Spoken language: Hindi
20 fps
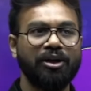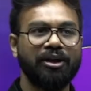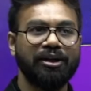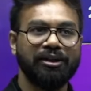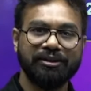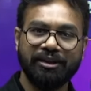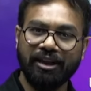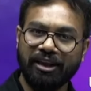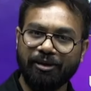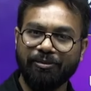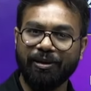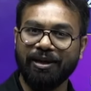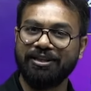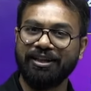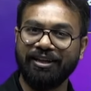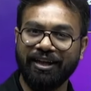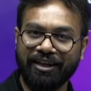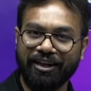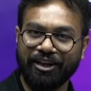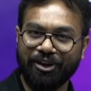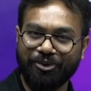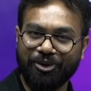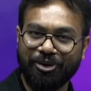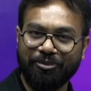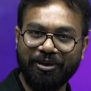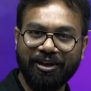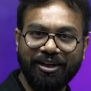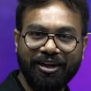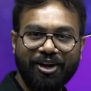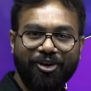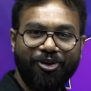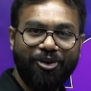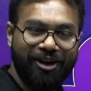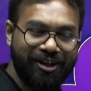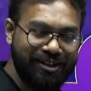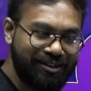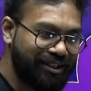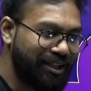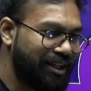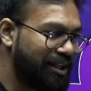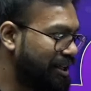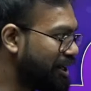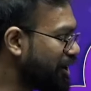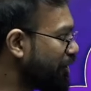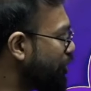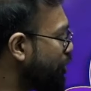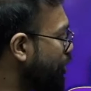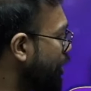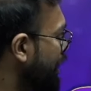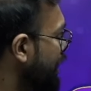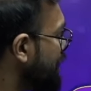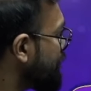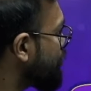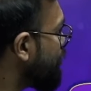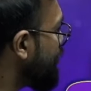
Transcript: जल्दीबाजी नहीं है कोई भी और इसके लिए कॉलेज गोइंग